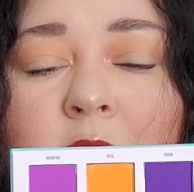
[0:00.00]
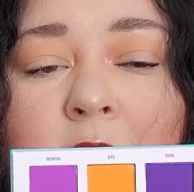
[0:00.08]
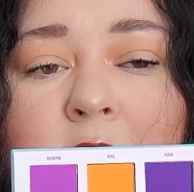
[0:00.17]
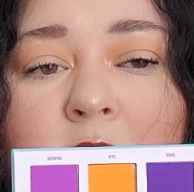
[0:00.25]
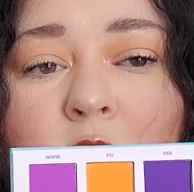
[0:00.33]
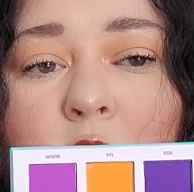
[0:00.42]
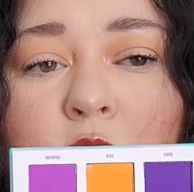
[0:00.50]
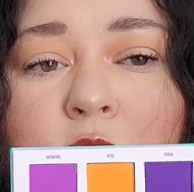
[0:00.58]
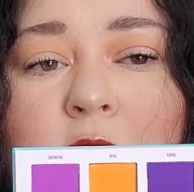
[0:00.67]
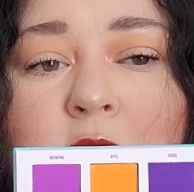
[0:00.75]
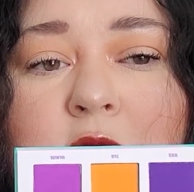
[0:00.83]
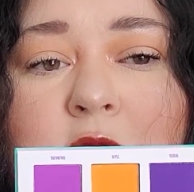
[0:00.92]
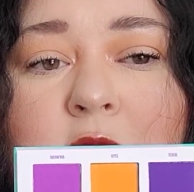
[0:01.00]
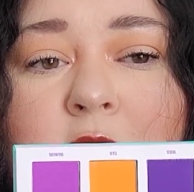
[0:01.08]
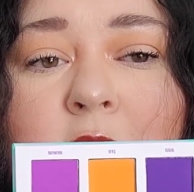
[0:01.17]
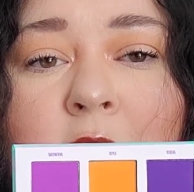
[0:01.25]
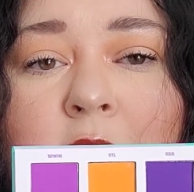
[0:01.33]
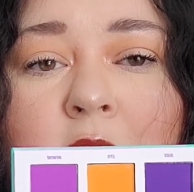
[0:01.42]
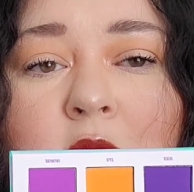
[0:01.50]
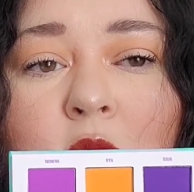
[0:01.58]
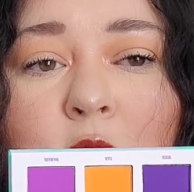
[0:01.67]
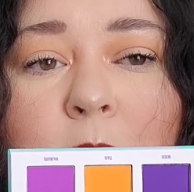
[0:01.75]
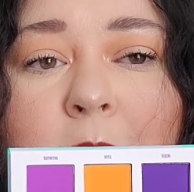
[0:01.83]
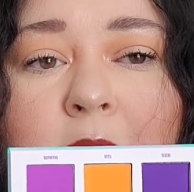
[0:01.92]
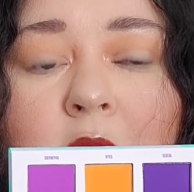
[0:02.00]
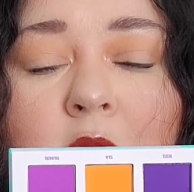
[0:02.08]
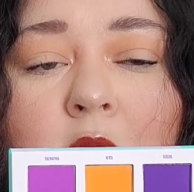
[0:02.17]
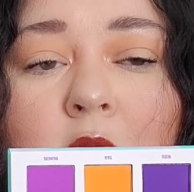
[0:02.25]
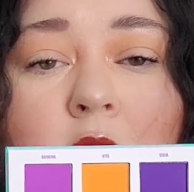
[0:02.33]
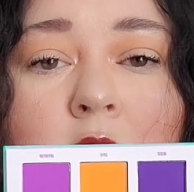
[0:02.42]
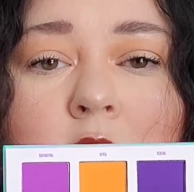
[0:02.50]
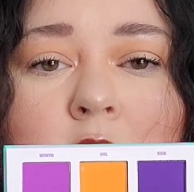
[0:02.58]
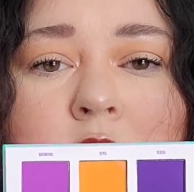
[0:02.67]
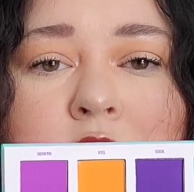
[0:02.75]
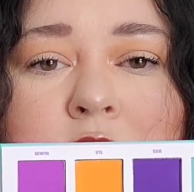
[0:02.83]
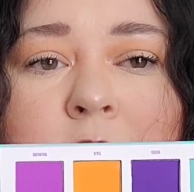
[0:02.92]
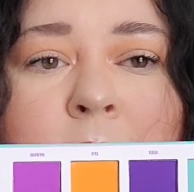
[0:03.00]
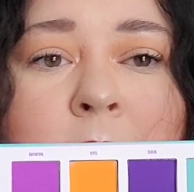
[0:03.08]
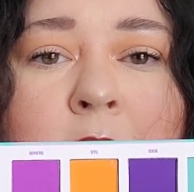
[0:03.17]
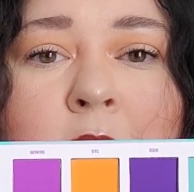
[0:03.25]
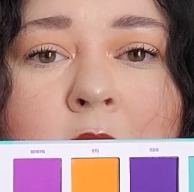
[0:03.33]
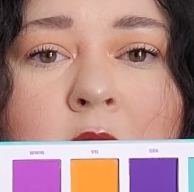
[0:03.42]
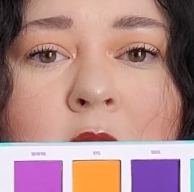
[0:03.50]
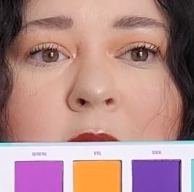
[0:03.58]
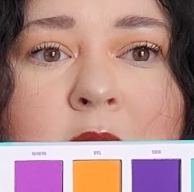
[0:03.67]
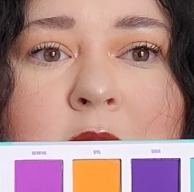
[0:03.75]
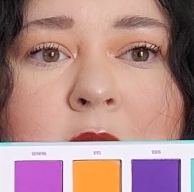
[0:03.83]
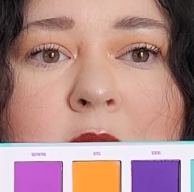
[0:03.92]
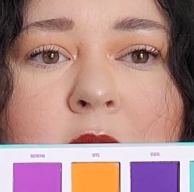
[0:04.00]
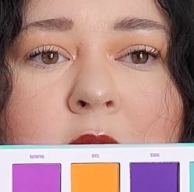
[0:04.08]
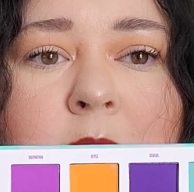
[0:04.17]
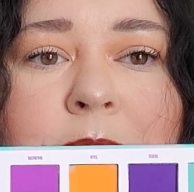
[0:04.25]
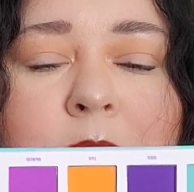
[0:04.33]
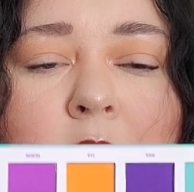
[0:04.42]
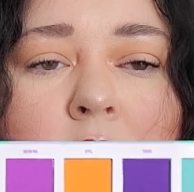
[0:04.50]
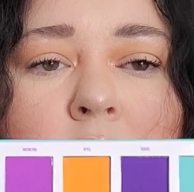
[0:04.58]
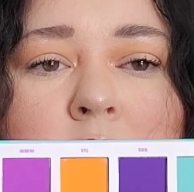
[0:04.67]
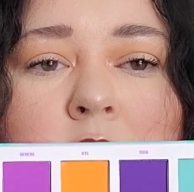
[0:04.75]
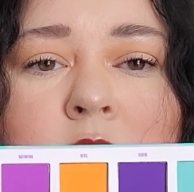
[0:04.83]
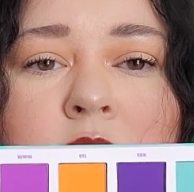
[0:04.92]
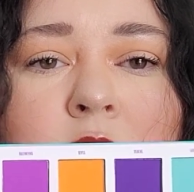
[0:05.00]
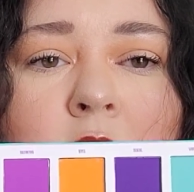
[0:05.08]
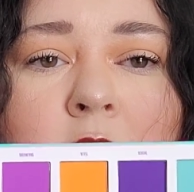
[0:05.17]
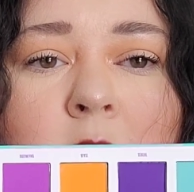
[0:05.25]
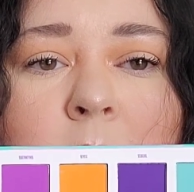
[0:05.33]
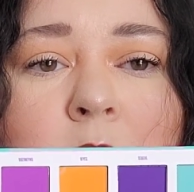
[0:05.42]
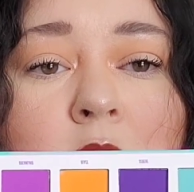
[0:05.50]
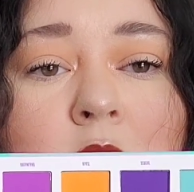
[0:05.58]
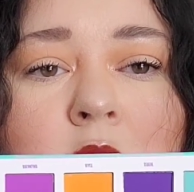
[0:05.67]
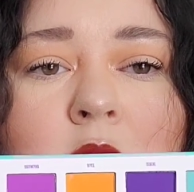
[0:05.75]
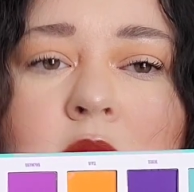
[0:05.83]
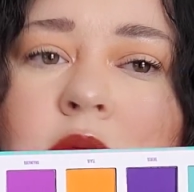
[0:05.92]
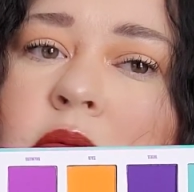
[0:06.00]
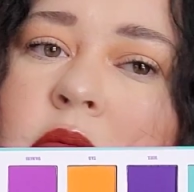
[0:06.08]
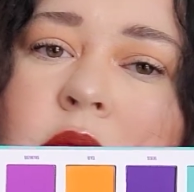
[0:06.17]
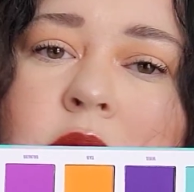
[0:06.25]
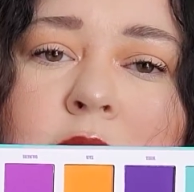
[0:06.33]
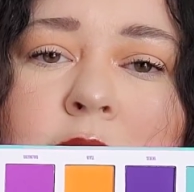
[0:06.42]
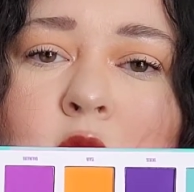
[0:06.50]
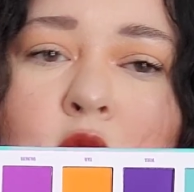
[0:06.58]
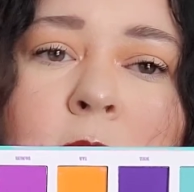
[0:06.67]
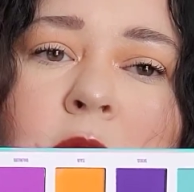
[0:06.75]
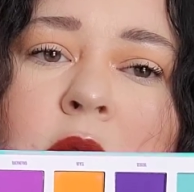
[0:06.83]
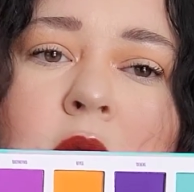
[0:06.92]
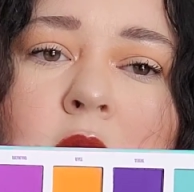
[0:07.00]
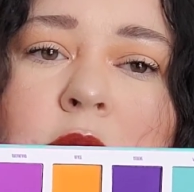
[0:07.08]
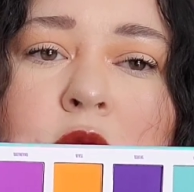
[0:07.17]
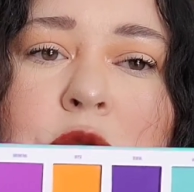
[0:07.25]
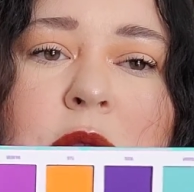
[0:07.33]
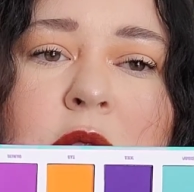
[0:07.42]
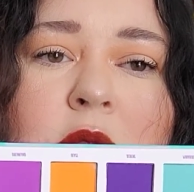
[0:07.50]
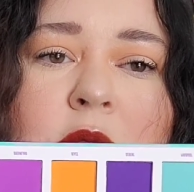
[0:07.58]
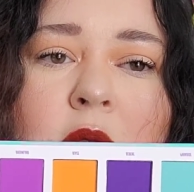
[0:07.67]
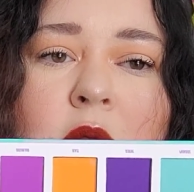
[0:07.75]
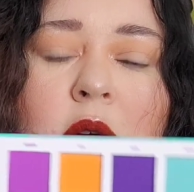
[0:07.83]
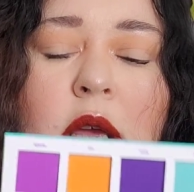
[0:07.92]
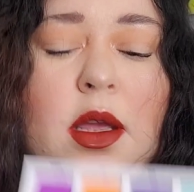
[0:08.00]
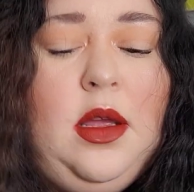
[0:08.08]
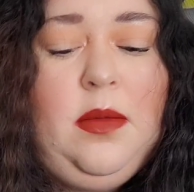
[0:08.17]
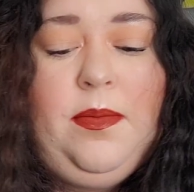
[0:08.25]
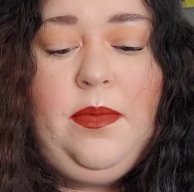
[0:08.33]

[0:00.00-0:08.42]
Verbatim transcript: Elle est trop flashy. Elle est trop belle. Oh, je vais m'éclater avec cet été. Si vous l'avez pas commandez-le. Franchement, c'est une dinguerie.